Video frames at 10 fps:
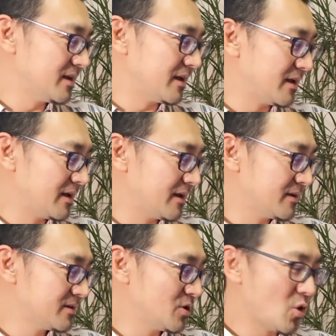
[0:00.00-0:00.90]

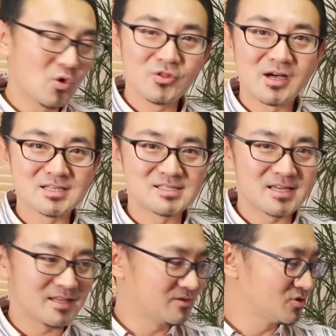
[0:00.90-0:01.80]
えー、日本語の発
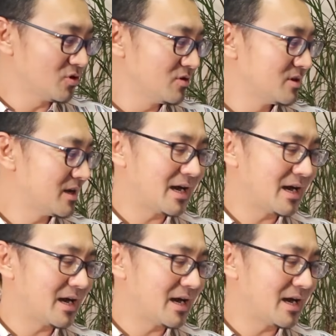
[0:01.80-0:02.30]
声でいくと、